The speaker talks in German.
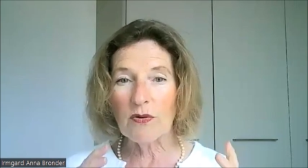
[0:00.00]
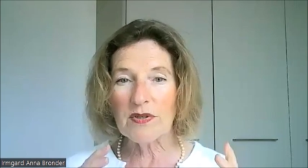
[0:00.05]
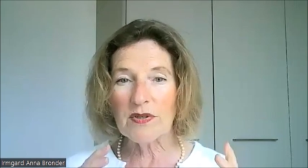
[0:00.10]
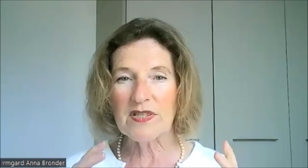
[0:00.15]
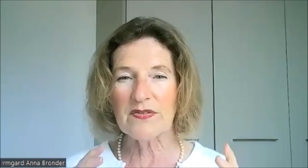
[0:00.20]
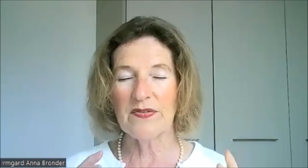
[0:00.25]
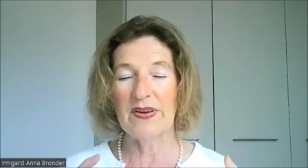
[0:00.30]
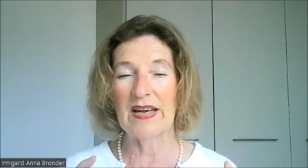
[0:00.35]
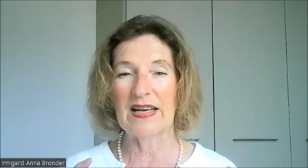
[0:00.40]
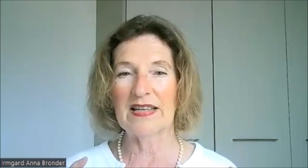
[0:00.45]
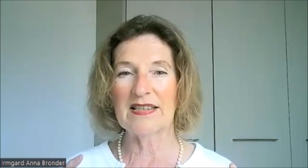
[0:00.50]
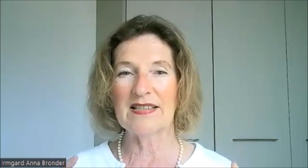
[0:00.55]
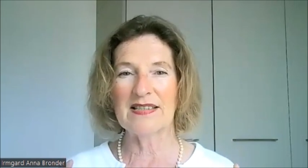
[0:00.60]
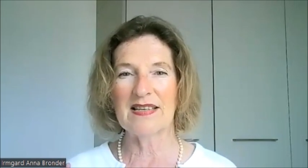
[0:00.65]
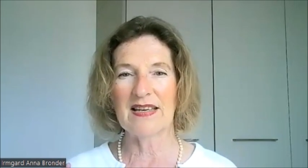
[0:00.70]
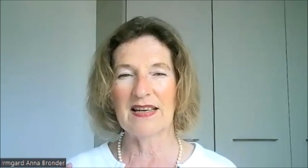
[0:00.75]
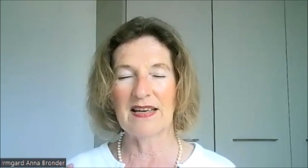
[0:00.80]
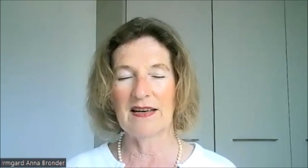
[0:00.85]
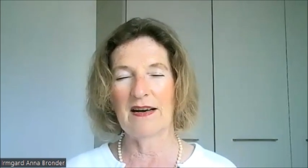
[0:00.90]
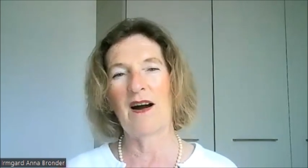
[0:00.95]
Ausweg
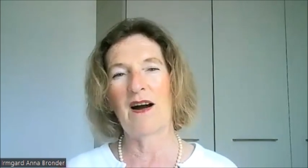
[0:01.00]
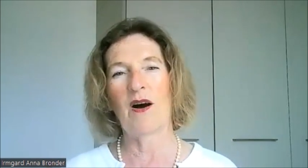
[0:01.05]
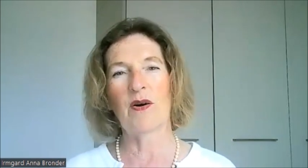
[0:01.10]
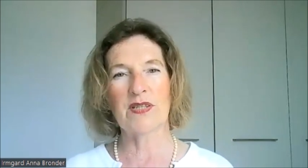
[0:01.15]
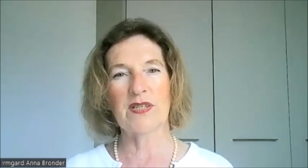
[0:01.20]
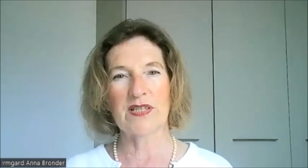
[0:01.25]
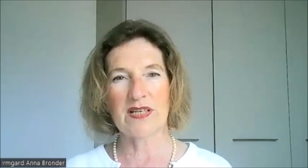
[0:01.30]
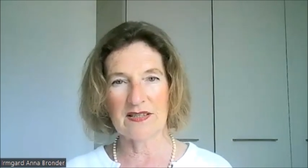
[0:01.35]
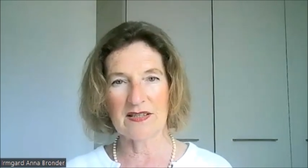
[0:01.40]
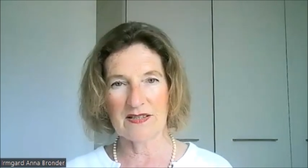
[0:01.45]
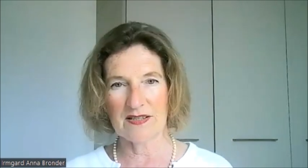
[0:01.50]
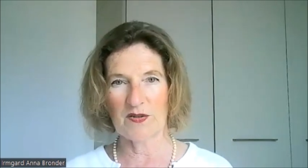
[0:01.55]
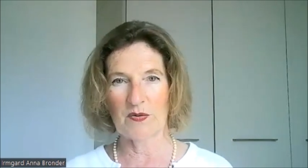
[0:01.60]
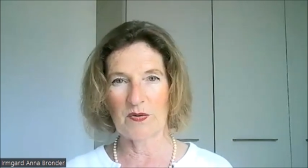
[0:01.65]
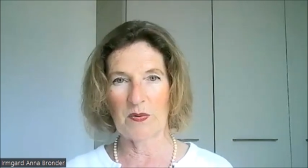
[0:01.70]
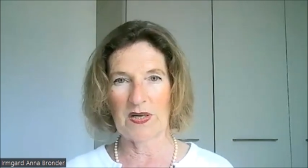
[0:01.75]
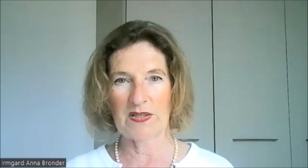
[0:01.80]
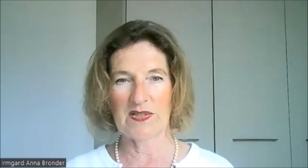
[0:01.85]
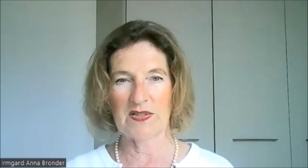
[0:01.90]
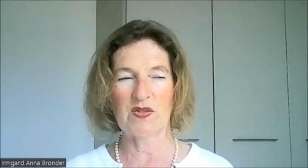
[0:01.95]
sehe aus der
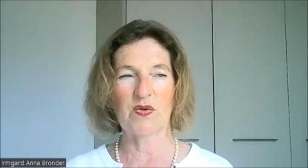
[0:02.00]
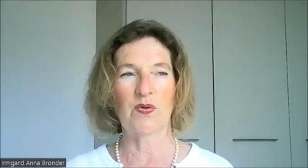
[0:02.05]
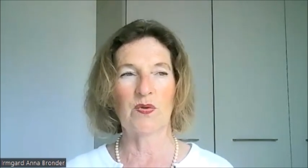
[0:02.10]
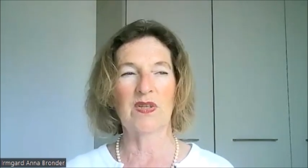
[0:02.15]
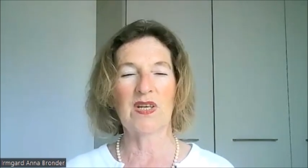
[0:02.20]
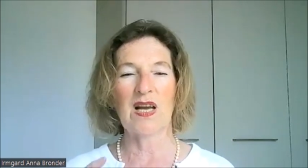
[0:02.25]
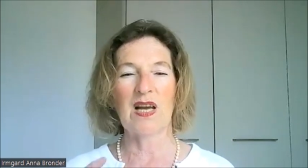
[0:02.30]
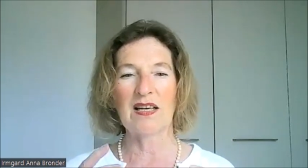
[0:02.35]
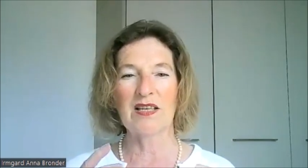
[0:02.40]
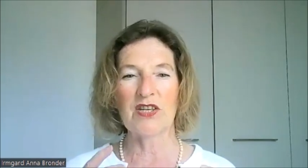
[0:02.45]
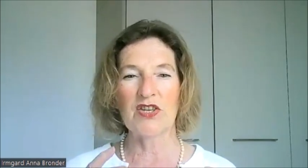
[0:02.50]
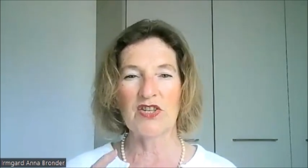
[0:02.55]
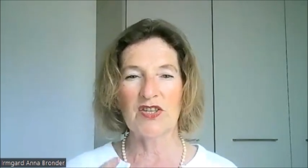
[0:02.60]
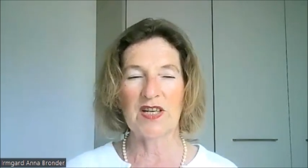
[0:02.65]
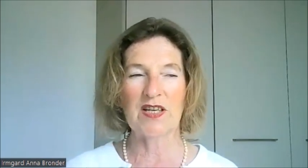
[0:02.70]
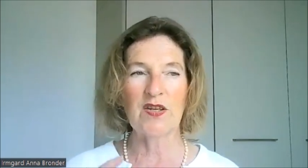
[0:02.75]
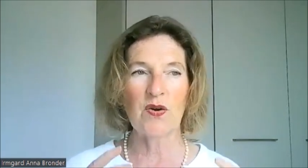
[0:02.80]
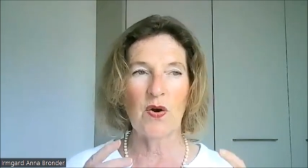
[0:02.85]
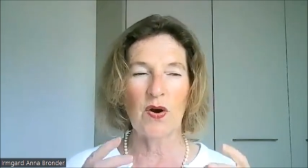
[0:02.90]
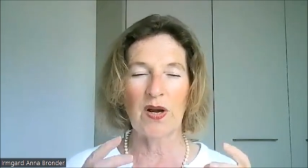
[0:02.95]
Situation, kann ich
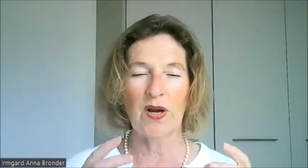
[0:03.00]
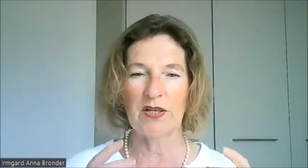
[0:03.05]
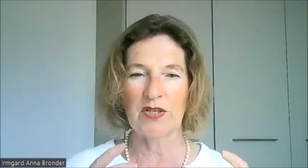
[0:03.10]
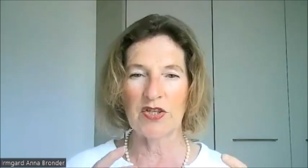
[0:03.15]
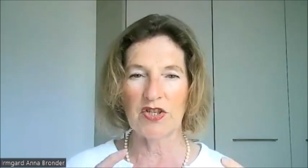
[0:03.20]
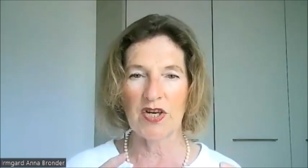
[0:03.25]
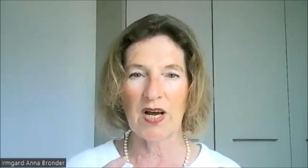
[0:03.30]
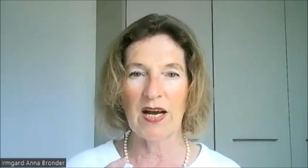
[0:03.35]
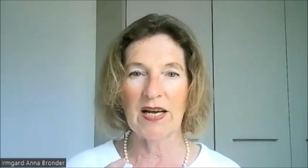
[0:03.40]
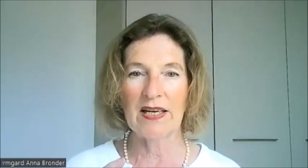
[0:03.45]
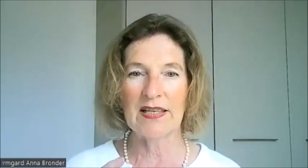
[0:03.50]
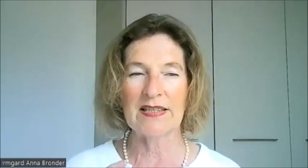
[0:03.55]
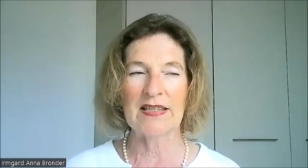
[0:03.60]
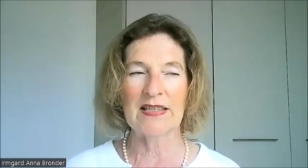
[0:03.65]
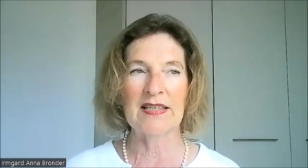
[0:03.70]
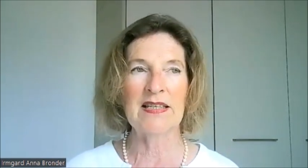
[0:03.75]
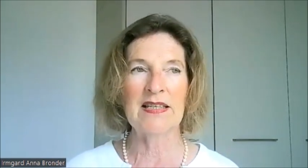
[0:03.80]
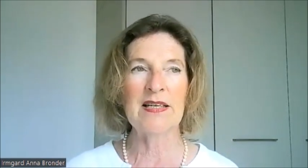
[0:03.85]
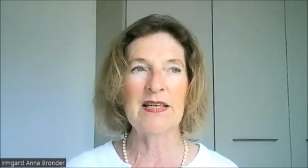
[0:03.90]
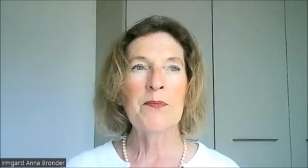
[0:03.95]
dennoch
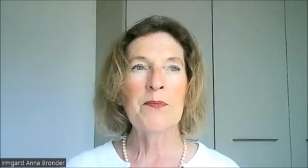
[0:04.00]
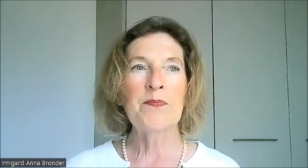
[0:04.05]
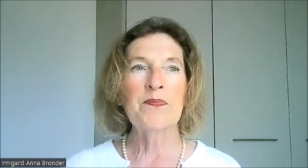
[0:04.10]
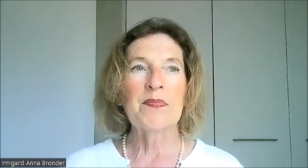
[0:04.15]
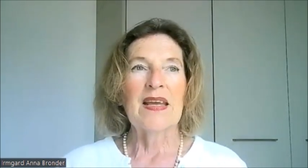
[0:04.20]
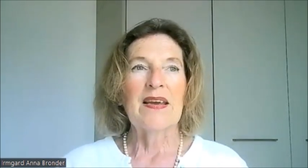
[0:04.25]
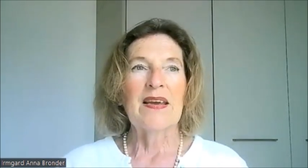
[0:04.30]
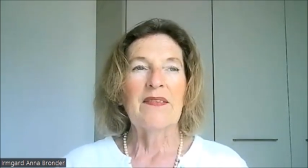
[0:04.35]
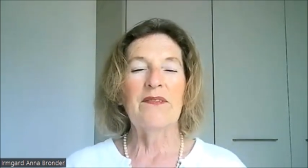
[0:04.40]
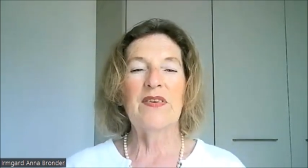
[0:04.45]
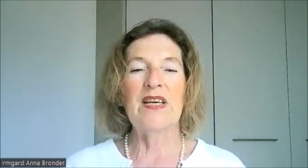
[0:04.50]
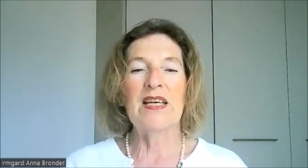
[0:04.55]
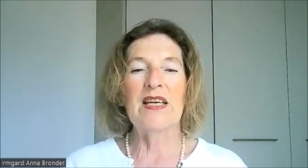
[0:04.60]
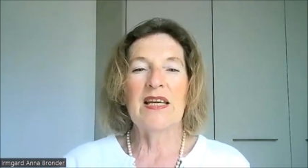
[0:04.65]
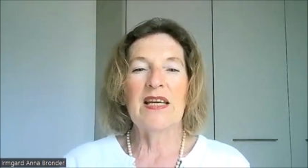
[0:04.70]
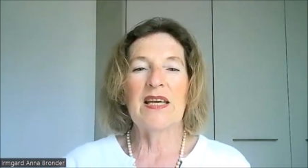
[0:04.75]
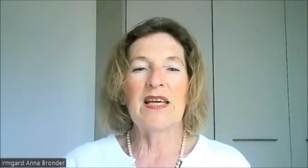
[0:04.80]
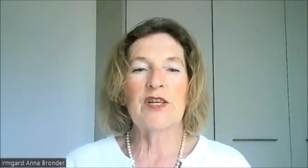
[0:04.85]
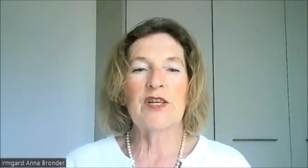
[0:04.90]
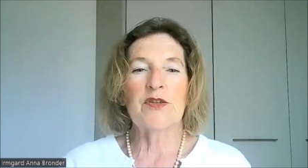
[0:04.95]
entscheiden,
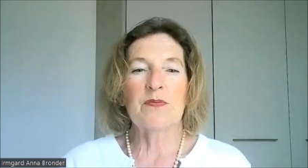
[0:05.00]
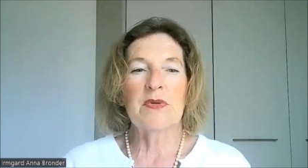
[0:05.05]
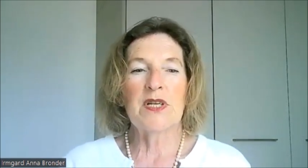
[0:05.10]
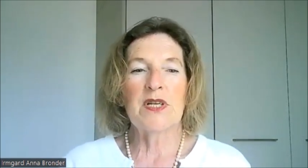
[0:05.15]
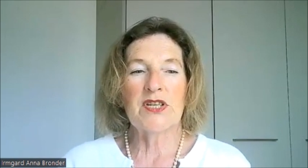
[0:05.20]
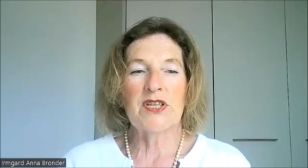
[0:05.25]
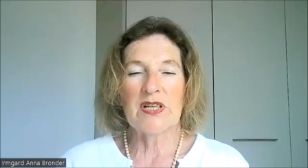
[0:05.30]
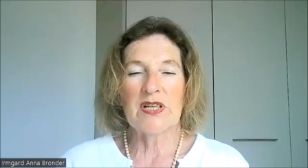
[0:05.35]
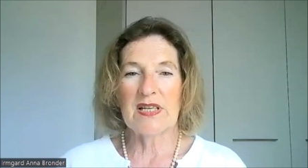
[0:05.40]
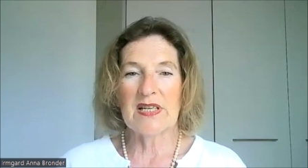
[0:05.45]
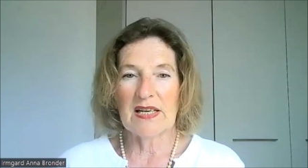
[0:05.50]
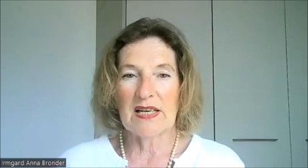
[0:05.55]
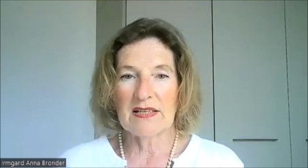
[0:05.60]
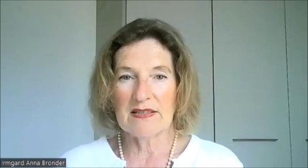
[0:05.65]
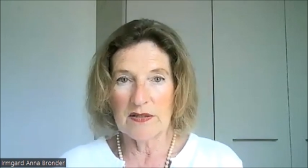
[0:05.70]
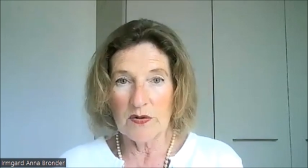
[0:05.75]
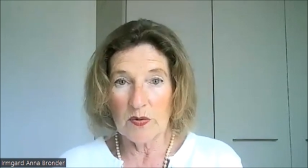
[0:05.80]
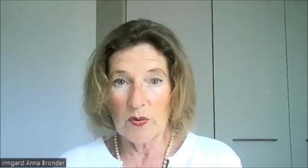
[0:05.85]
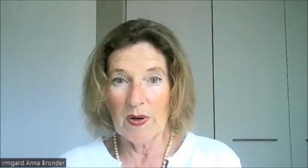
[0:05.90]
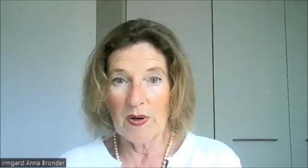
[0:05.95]
wie ich mich in der
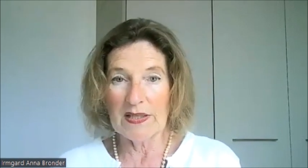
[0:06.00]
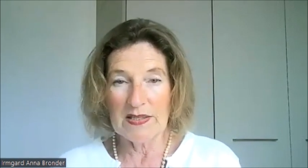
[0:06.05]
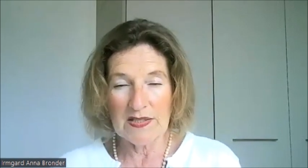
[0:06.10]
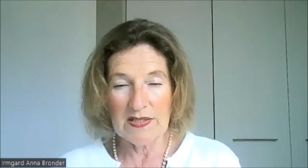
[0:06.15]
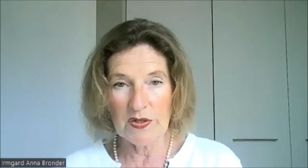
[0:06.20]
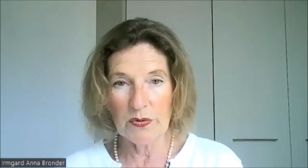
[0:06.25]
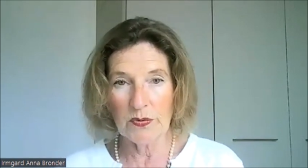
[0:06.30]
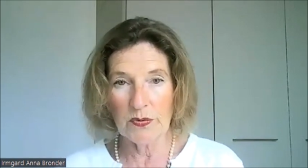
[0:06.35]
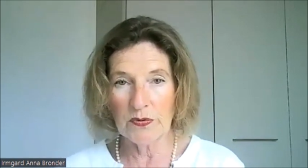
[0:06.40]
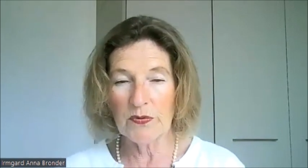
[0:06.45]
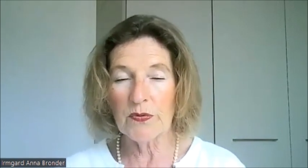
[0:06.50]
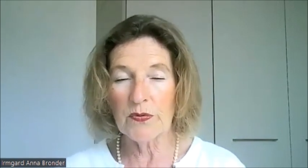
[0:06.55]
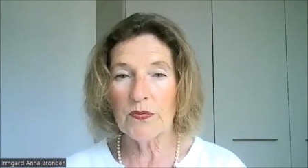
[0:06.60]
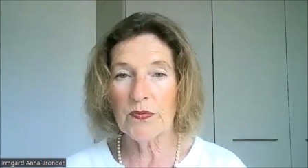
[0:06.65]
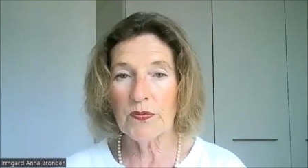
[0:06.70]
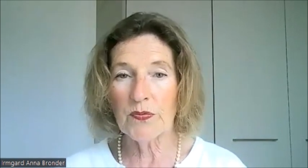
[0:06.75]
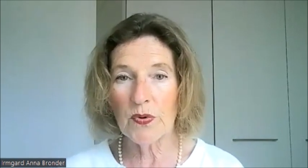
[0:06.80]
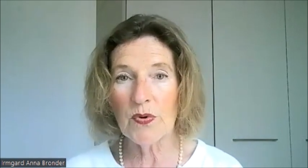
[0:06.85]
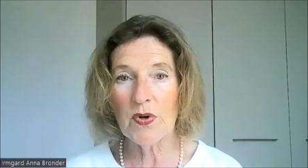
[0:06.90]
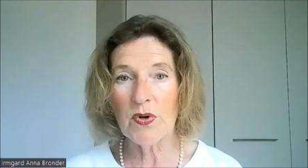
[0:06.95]
Situation
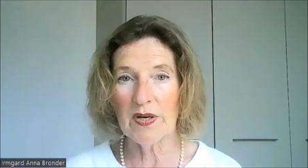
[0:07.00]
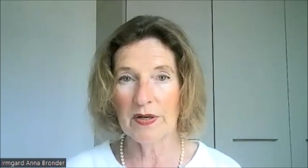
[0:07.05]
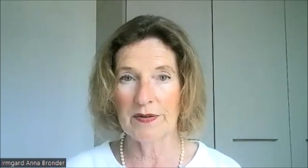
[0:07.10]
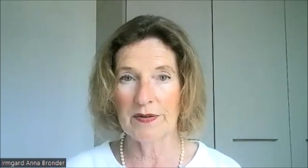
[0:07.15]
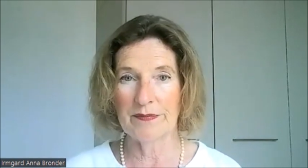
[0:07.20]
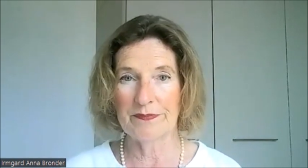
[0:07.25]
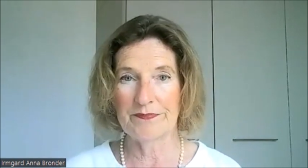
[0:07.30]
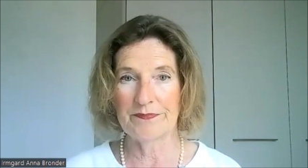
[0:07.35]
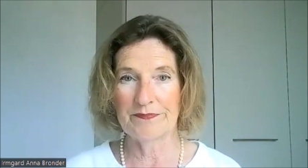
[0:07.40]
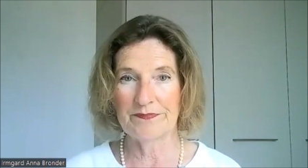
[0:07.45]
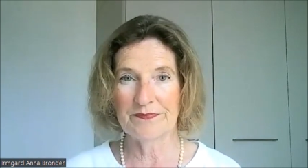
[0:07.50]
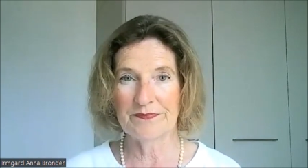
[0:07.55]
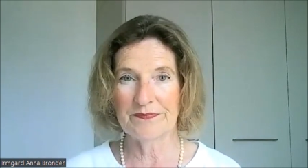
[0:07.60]
fühle.